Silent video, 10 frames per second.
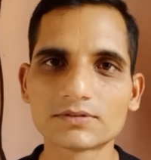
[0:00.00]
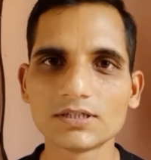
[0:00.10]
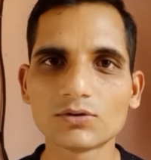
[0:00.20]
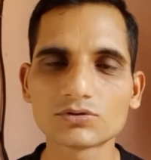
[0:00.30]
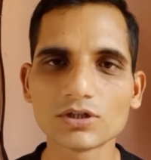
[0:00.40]

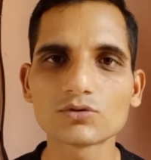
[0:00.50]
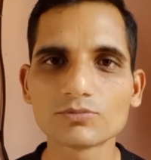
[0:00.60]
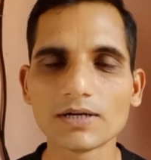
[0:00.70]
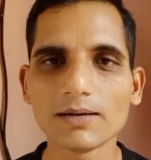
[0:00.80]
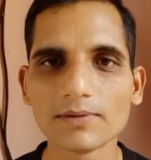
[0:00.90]
से कुछ ना कुछ
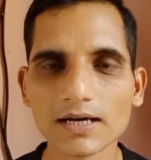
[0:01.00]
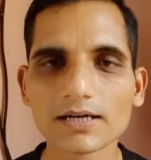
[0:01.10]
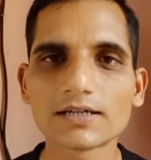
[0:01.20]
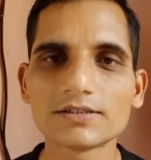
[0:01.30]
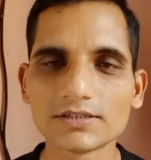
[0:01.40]
बना बना
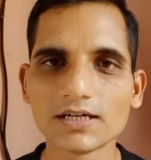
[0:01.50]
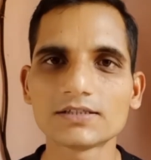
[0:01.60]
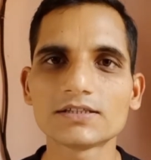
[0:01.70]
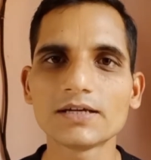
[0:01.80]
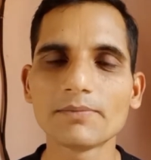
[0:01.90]
करके
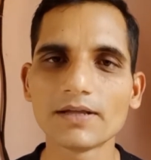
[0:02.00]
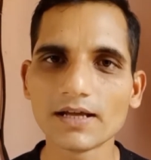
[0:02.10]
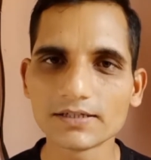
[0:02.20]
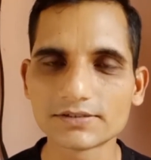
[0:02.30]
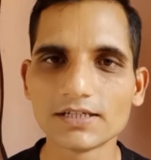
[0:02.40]
सिखाता था
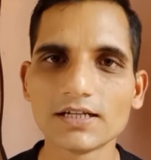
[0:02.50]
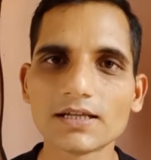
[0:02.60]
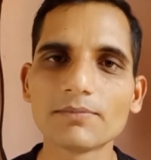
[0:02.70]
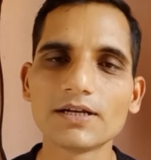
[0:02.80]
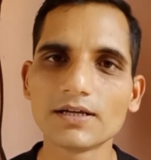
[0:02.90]
मेरा एक चैनल
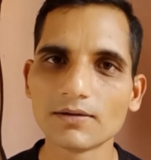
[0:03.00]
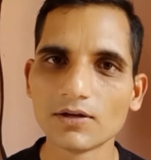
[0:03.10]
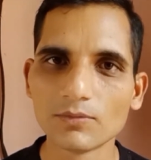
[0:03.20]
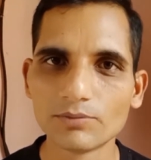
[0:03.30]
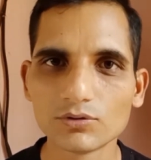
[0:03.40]
था मैंने
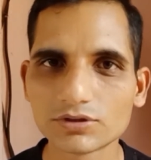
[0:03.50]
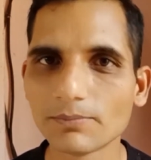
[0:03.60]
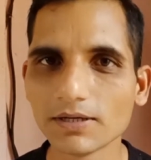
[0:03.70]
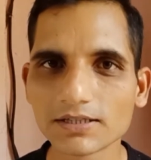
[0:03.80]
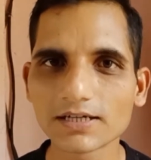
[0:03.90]
फिर उसे
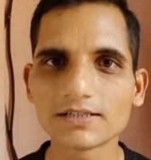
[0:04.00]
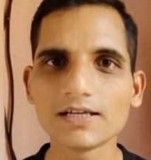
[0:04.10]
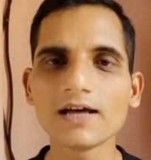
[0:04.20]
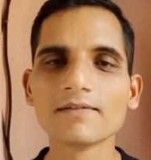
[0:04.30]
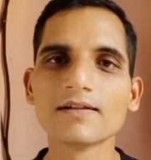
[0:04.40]
बंद कर
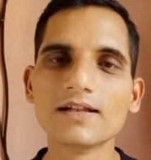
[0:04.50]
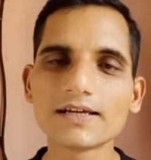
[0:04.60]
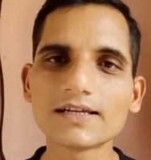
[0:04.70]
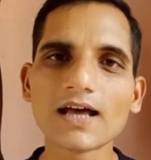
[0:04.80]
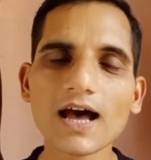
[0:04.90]
दिया
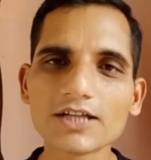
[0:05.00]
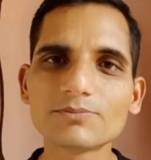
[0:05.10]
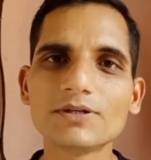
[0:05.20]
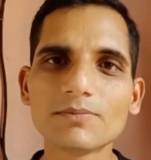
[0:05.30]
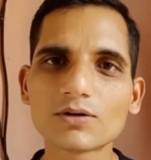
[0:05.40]
लेकिन आज
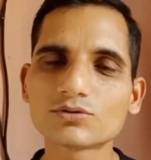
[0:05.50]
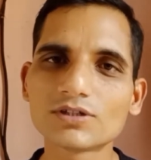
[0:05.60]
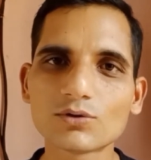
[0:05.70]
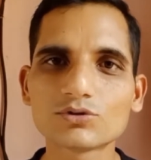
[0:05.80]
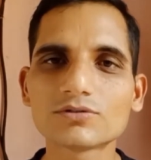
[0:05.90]
भी मैं कुछ
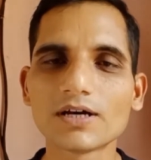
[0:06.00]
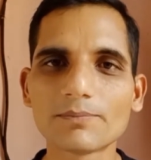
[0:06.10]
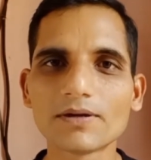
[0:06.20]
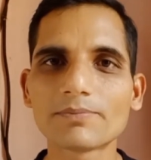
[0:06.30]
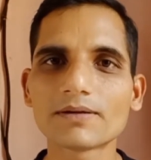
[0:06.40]
ना कुछ घर
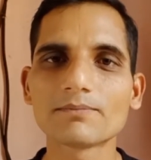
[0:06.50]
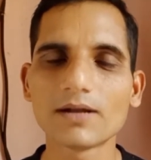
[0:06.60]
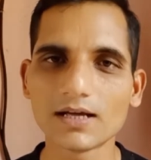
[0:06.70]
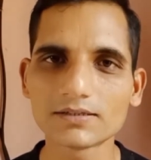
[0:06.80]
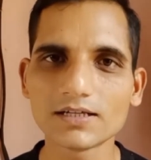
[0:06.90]
पर पे
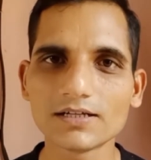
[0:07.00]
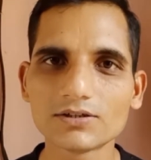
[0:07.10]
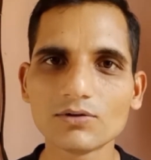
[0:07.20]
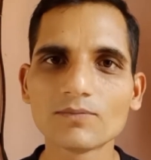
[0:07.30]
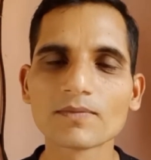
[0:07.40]
बनाता
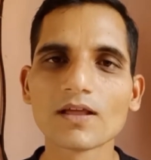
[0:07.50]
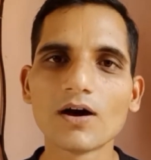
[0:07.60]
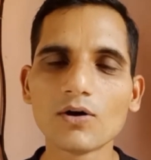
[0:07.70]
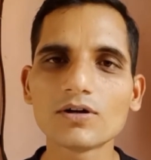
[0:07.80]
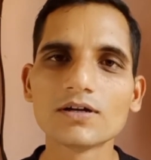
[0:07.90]
रहता हूँ
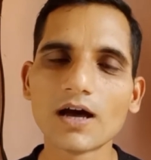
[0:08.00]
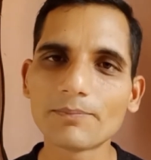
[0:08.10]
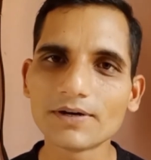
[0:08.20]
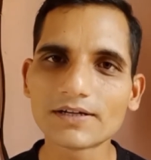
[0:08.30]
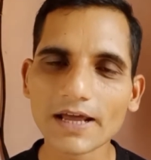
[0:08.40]
और
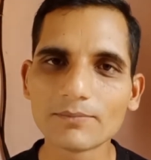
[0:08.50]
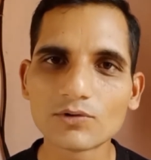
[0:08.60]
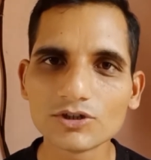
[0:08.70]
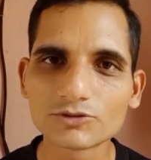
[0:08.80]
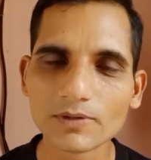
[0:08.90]
अपने टाइम
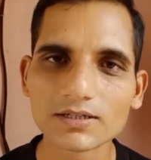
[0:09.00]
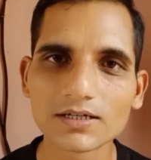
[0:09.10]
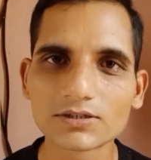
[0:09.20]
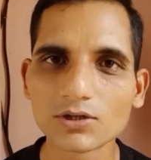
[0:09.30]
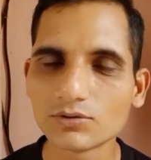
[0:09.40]
को स्पेंड
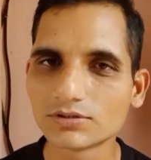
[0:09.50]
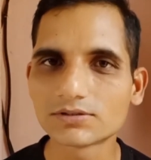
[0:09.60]
करता हूँ इस